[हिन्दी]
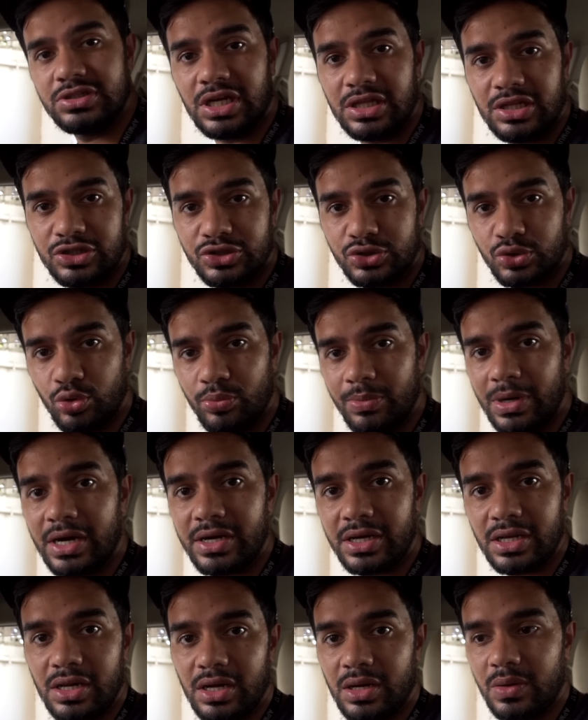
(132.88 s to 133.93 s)
ज़्यादा शो
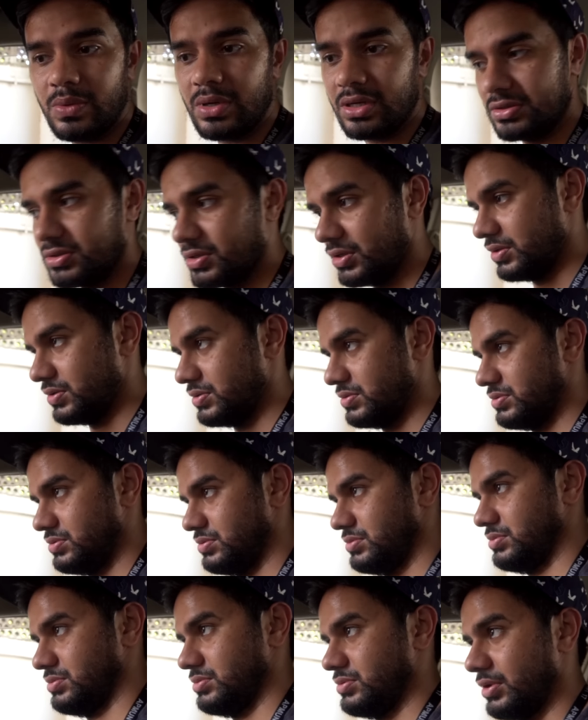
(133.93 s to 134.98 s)
मारने लगा हूँ आजकल
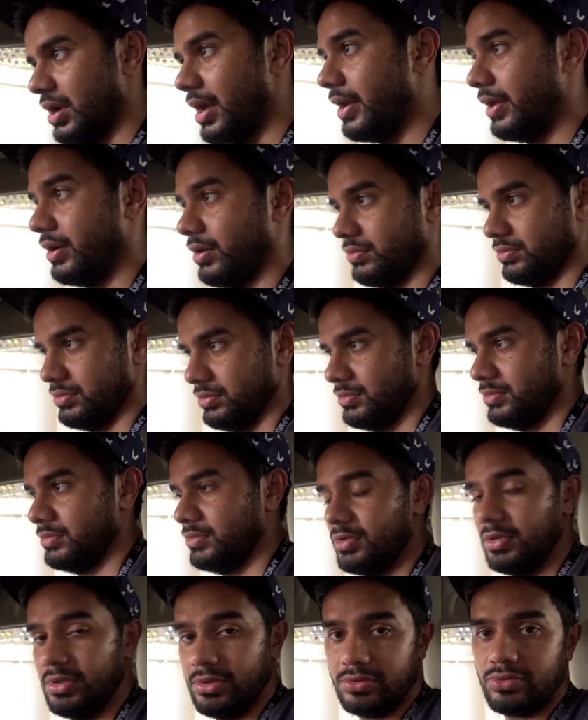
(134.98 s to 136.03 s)
खैर
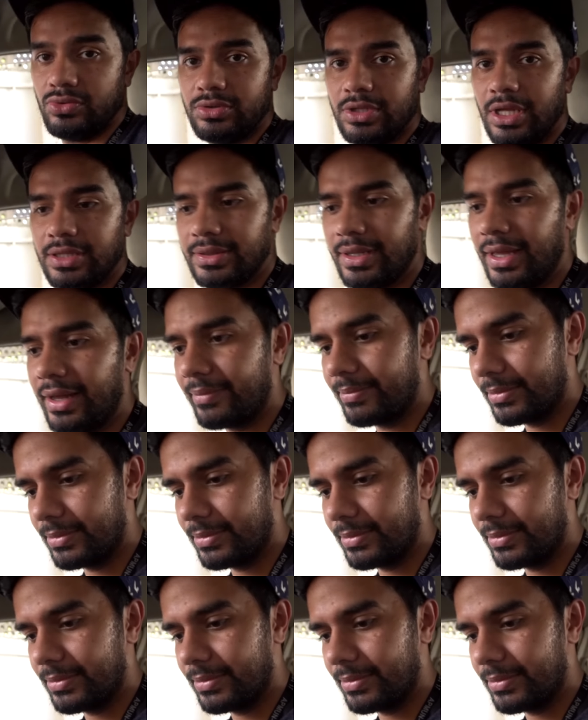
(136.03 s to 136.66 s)
ये तो धंधा है